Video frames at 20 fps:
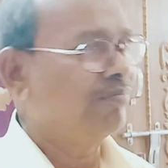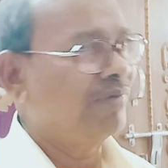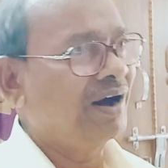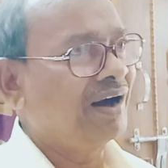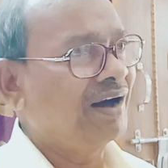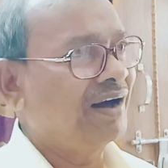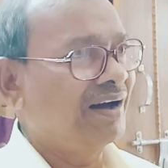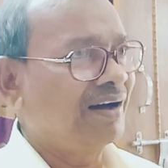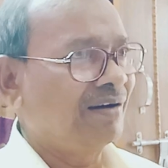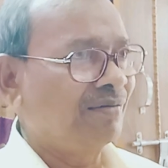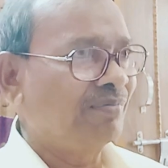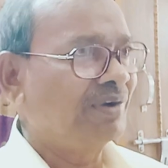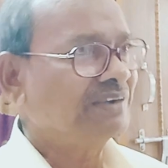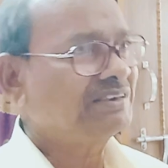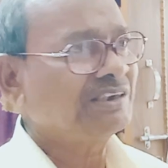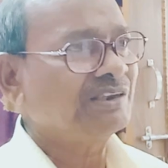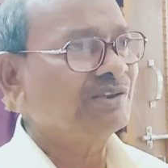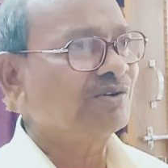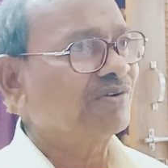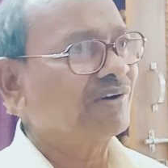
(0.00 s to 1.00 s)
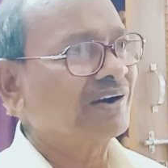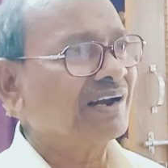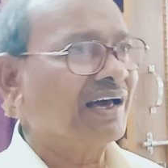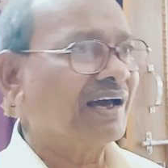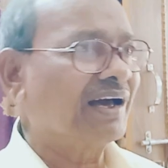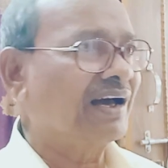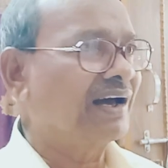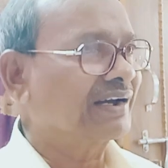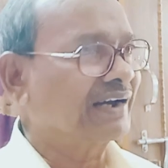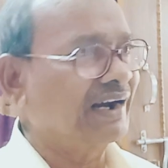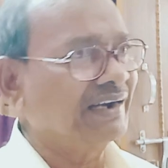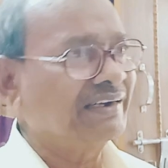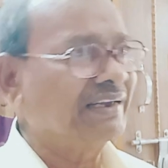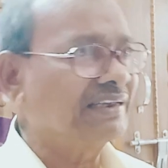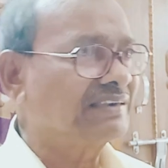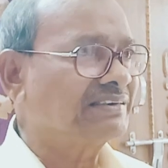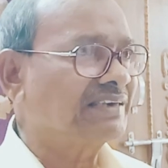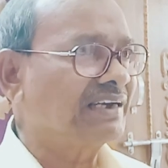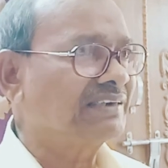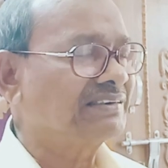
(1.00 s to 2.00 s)
మా మసీదు కూడా
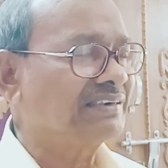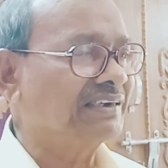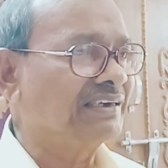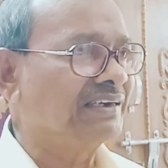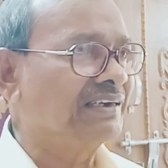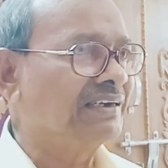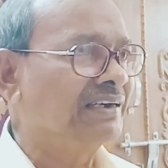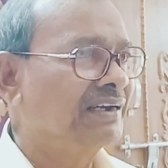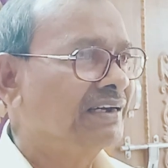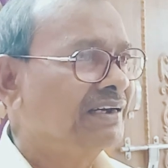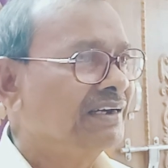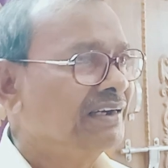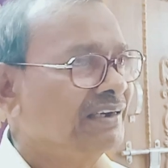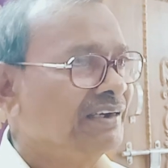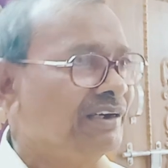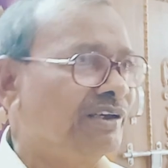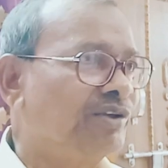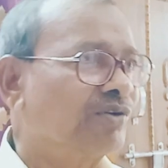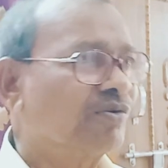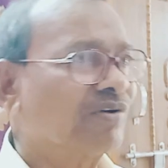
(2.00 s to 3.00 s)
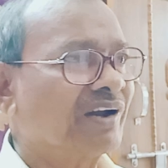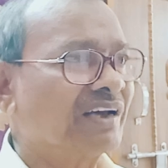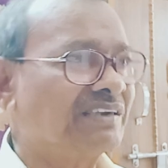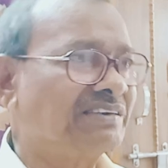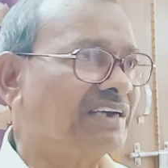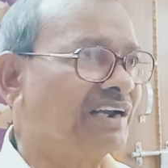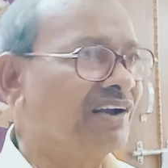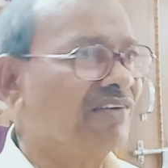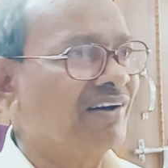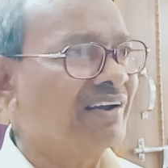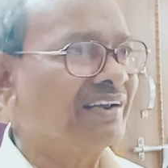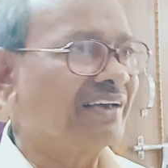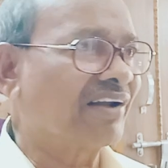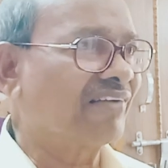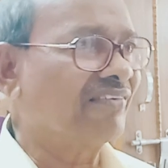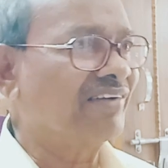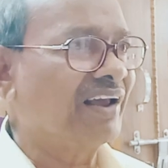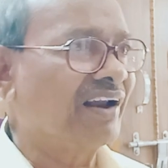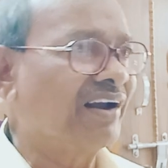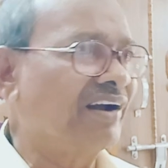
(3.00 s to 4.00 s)
కట్టిచ్చేసి ఇది కూడా జనవరి
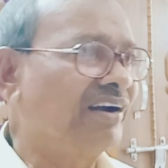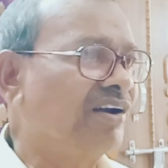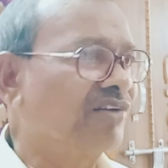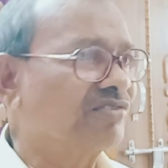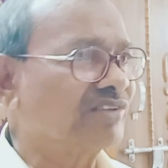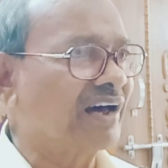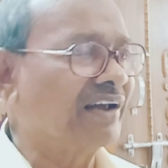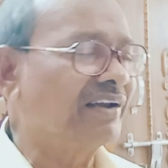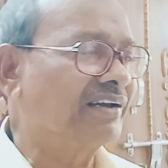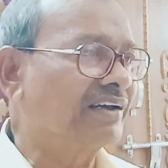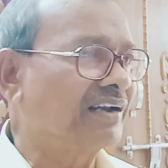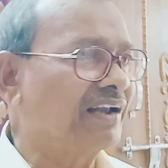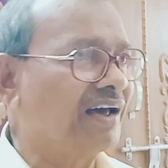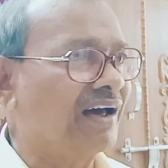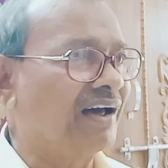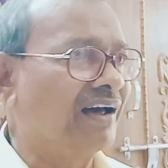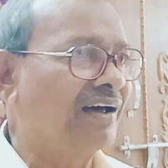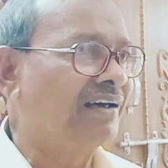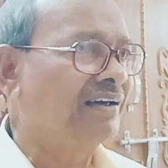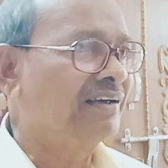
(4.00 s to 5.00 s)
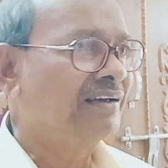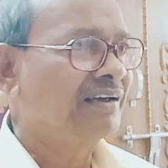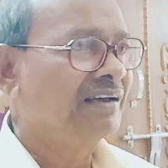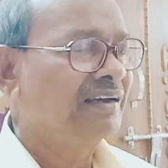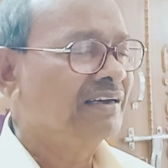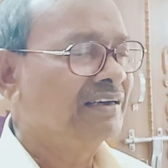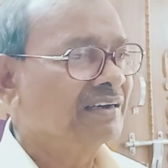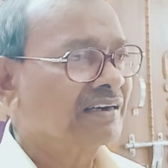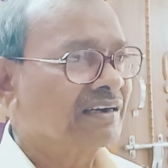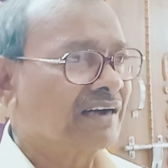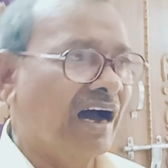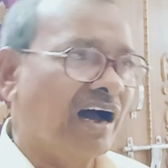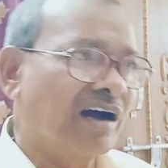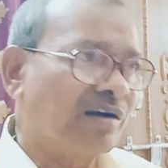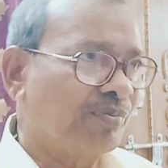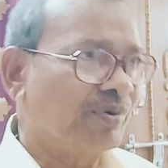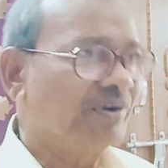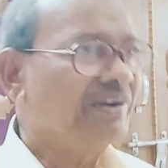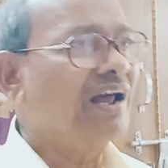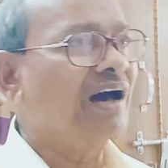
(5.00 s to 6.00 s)
ఇరవై రెండో తారీఖున
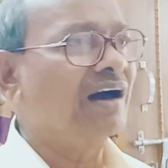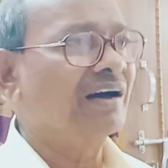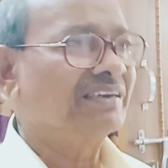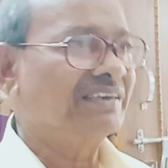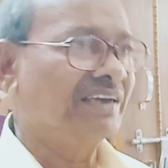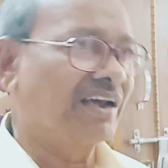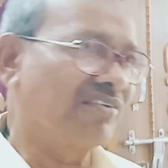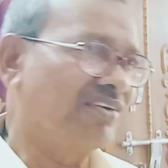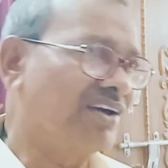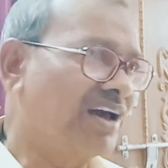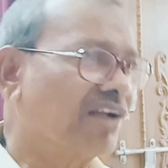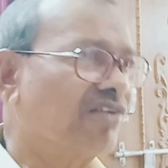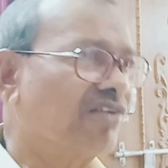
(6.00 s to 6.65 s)
కాకపోయినా ఇరవై